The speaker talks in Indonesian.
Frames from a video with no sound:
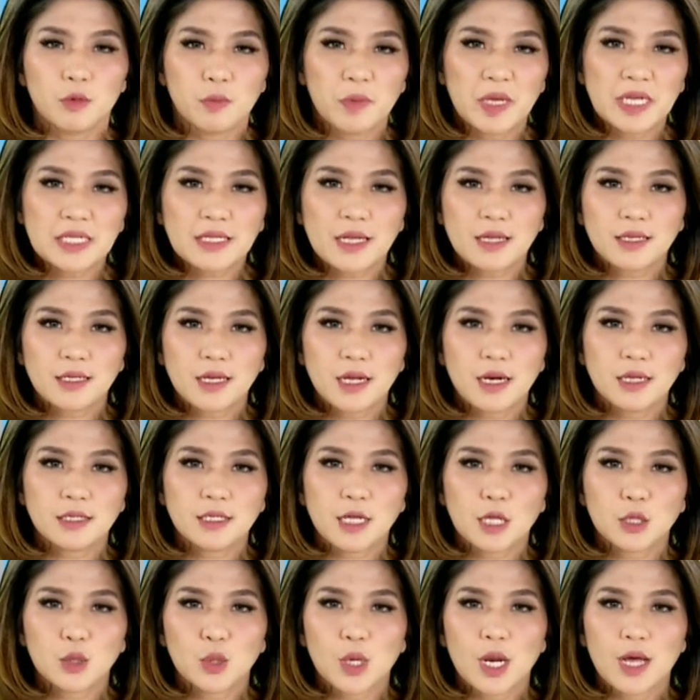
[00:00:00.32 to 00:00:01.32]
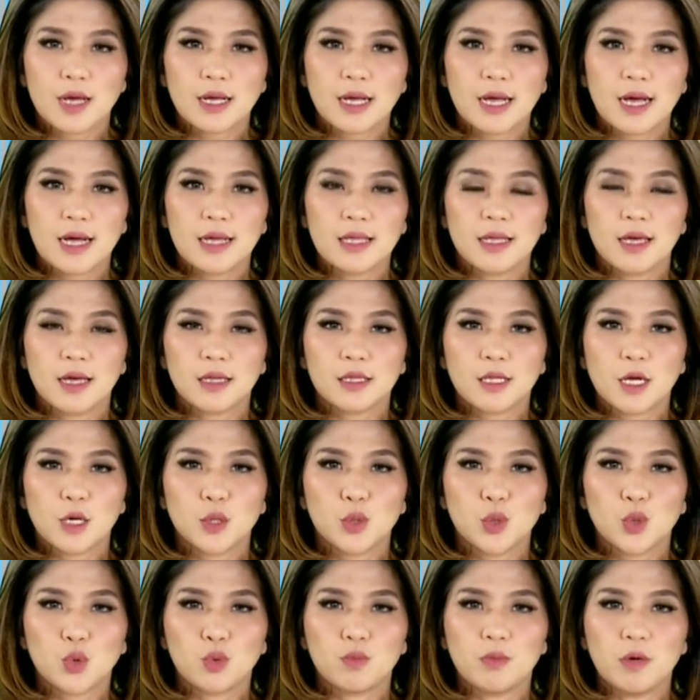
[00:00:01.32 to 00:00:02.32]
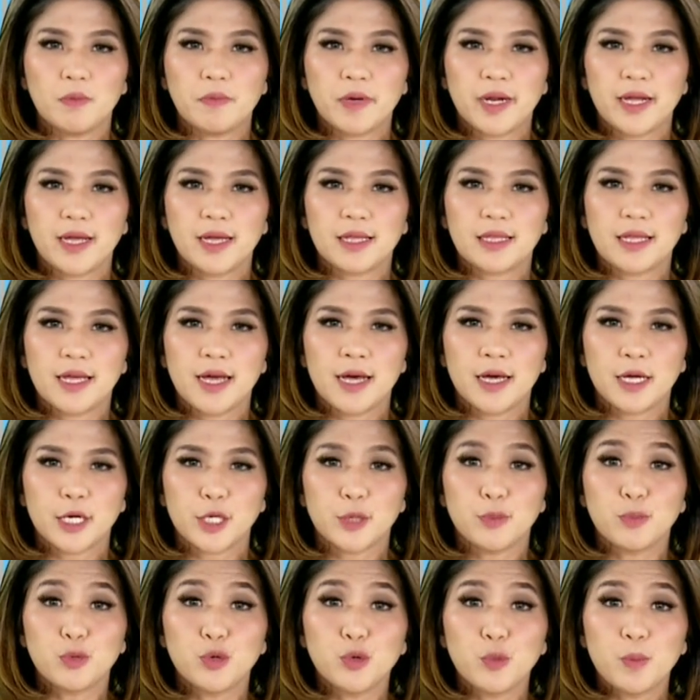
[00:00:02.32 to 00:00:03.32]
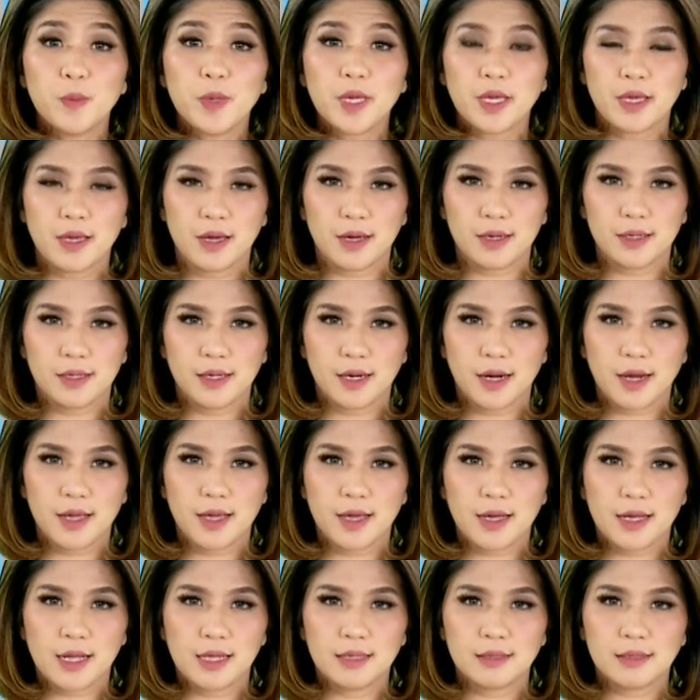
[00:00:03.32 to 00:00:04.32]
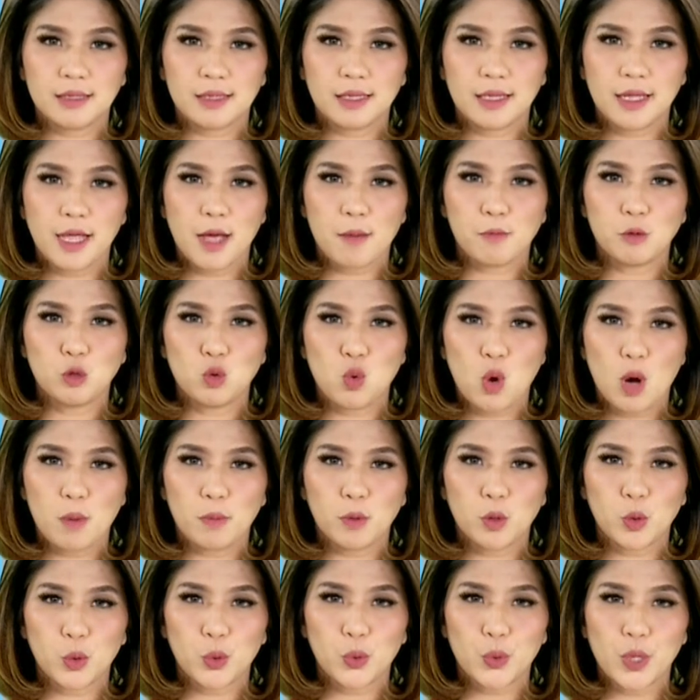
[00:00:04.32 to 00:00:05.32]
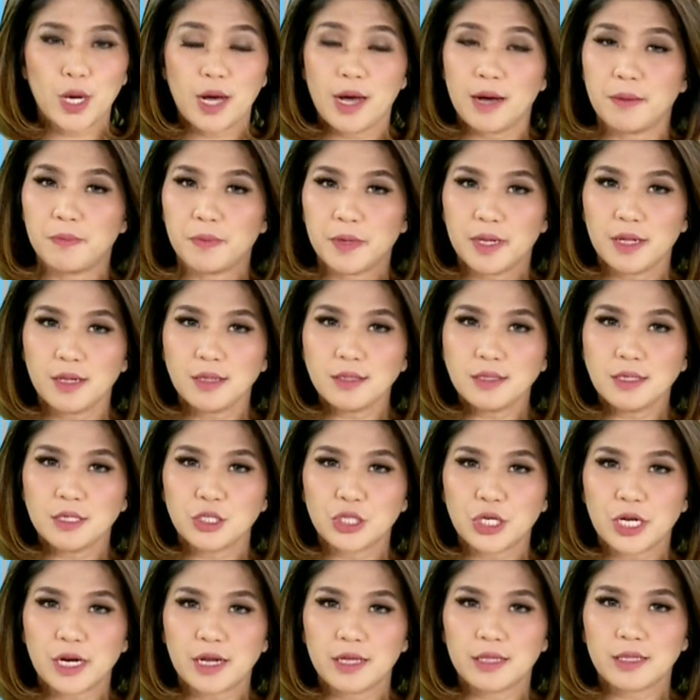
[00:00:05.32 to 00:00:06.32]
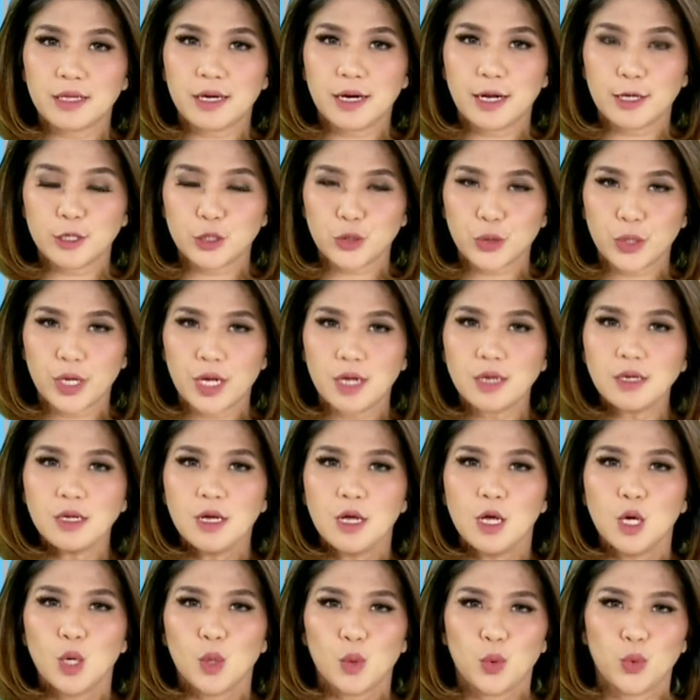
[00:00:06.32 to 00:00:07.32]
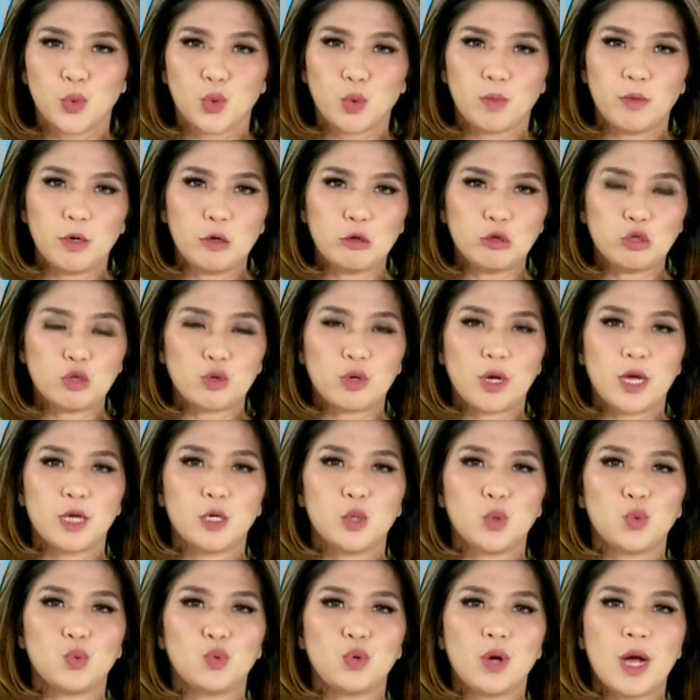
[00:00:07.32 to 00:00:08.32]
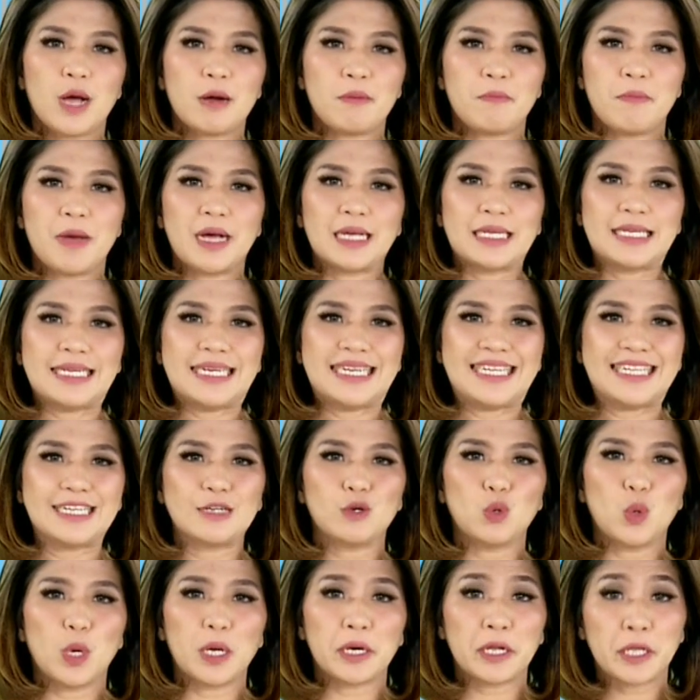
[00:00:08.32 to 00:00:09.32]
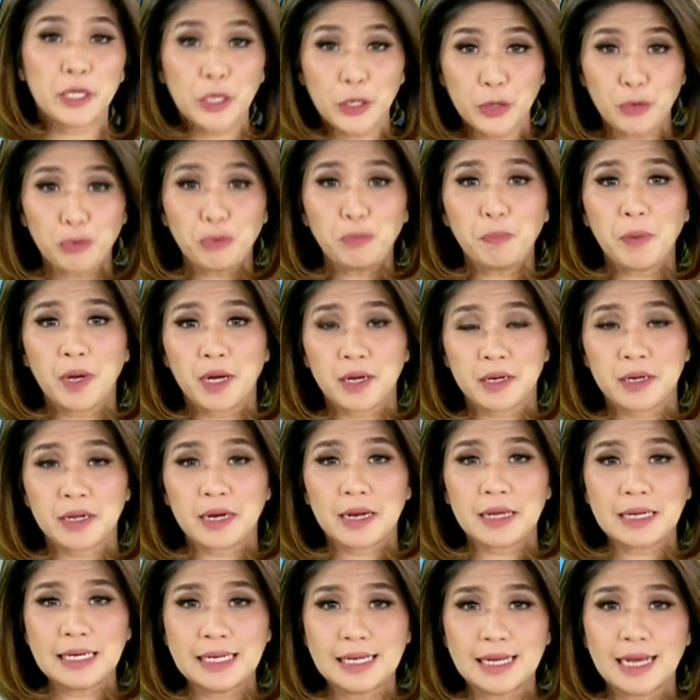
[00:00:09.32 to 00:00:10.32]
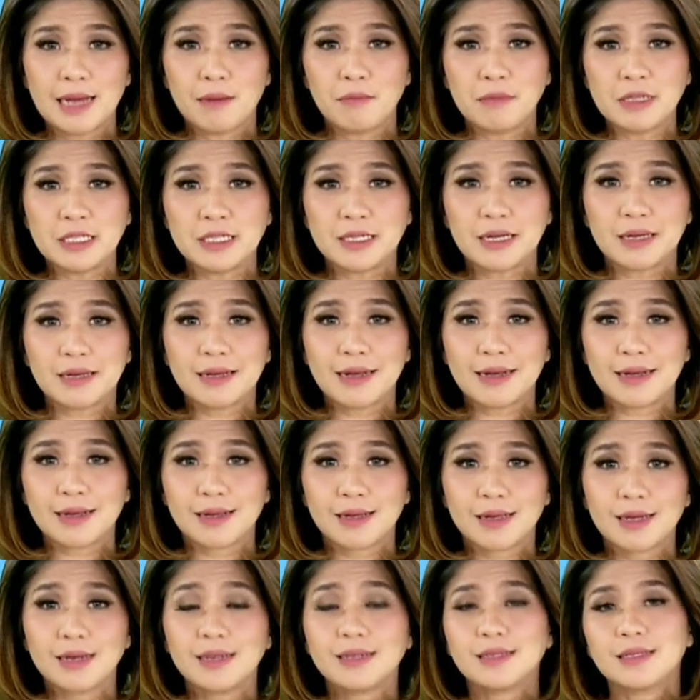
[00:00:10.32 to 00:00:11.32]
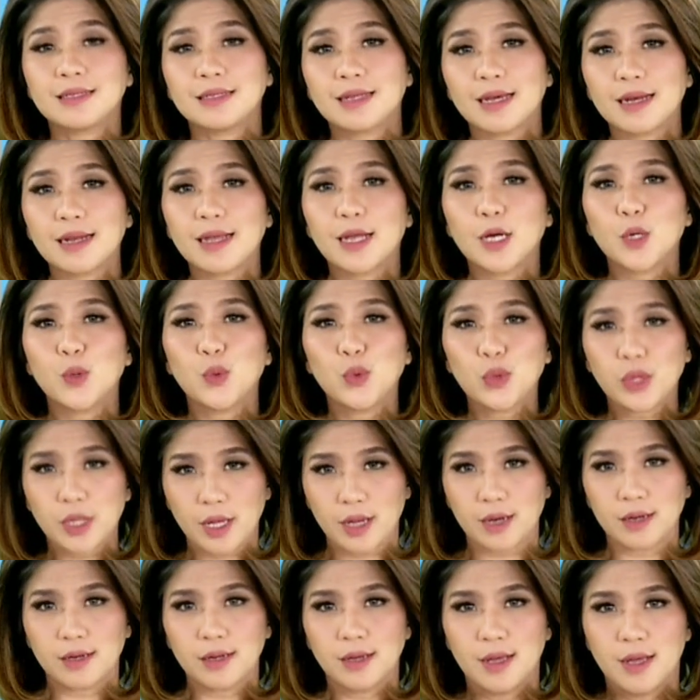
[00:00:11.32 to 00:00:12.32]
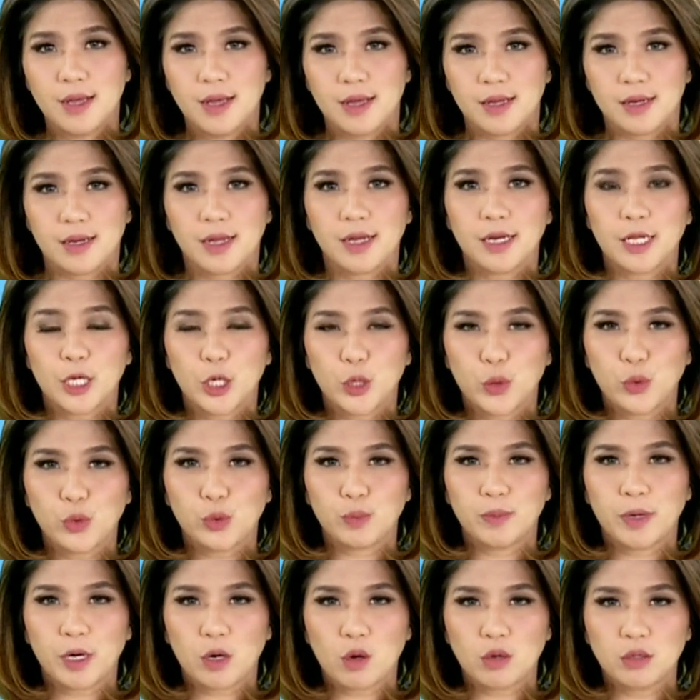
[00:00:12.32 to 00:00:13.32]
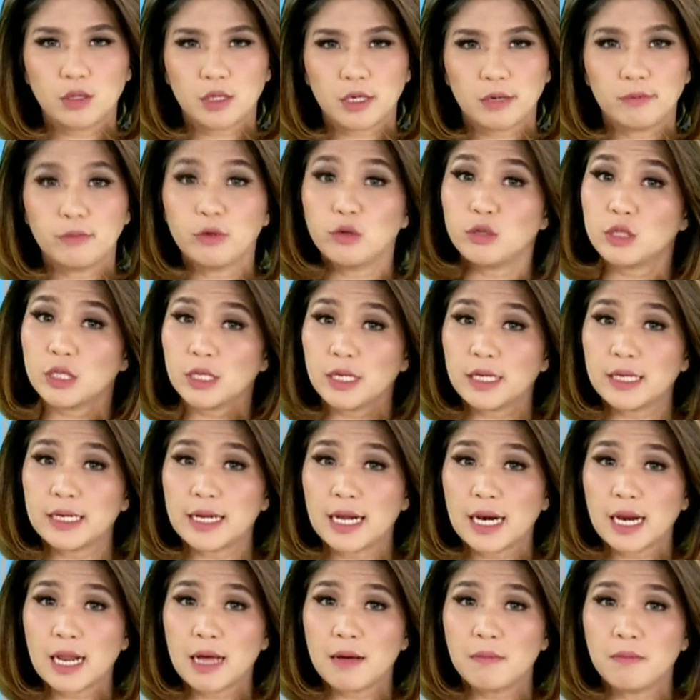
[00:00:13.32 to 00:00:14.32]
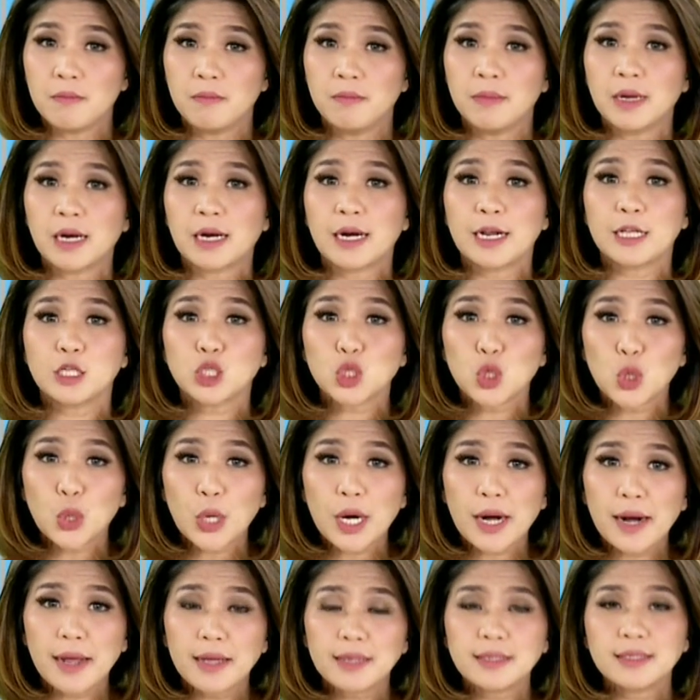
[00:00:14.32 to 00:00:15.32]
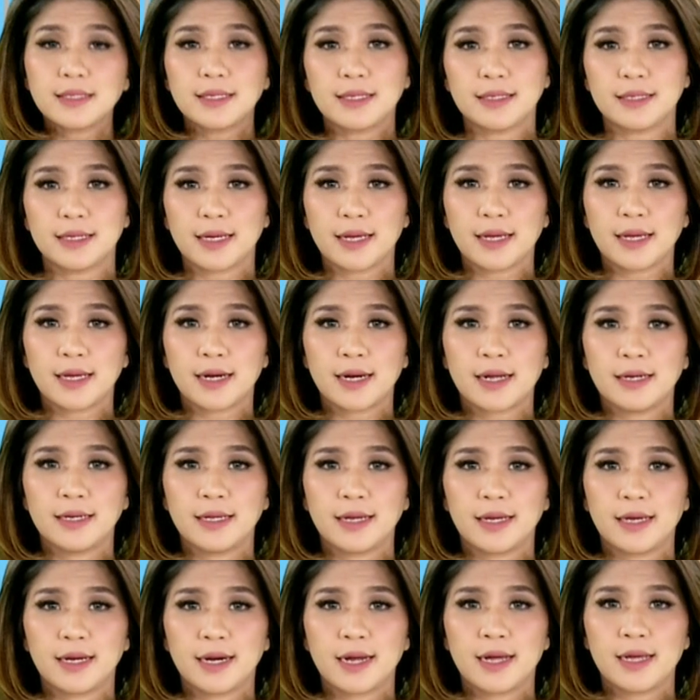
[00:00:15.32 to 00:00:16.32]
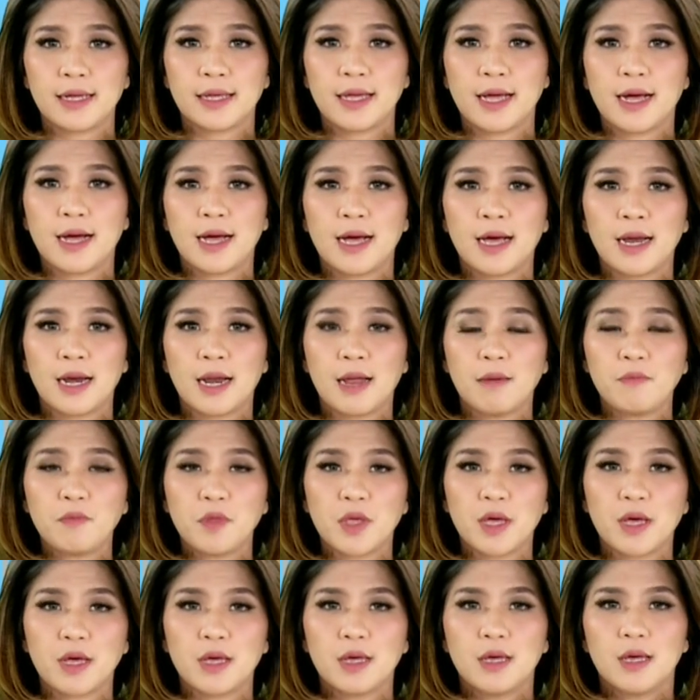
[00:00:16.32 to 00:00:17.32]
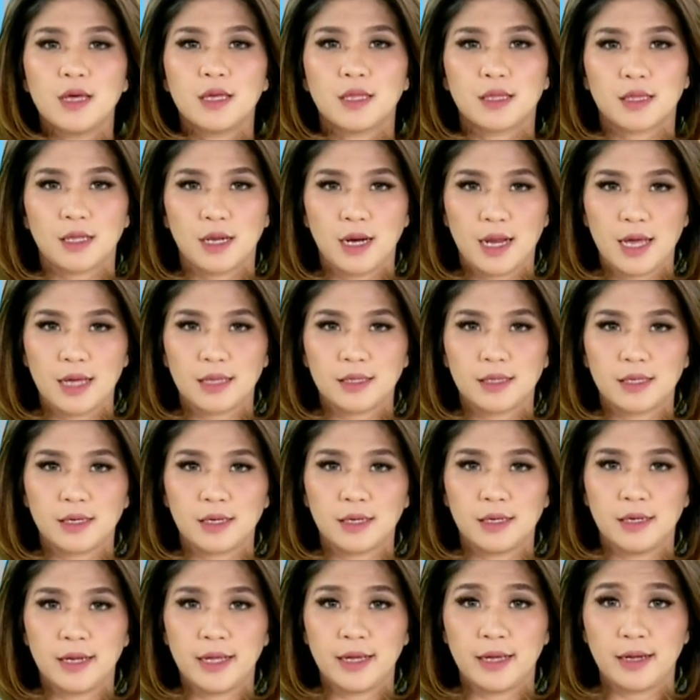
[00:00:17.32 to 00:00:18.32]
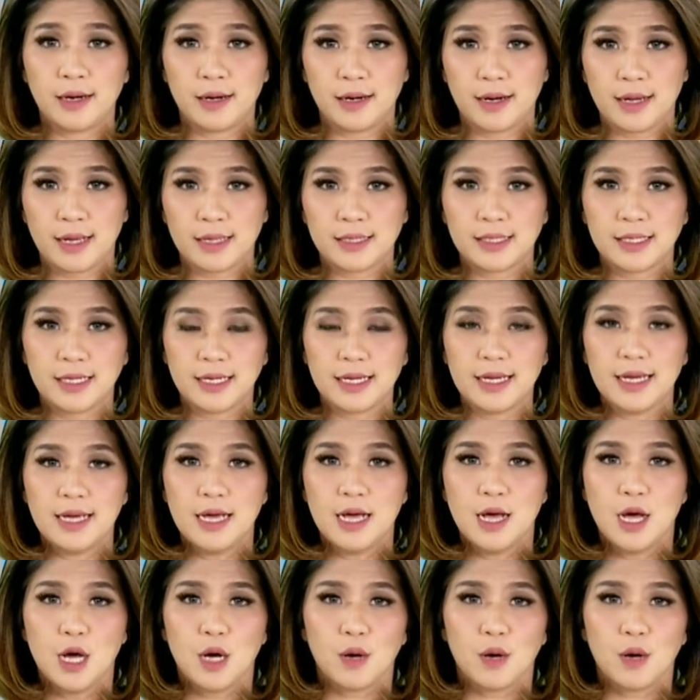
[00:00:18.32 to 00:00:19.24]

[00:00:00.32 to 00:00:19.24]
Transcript: Pemirsa salah satu langkah nyata untuk memperingati Hari Bumi yang dirayakan setiap 22 April secara internasional untuk menunjukkan dukungan bagi lingkungan hidup adalah dengan menjaga kelestarian hutan dan ikut berkontribusi dalam merestorasi daerah-daerah yang alamnya telah terdegradasi.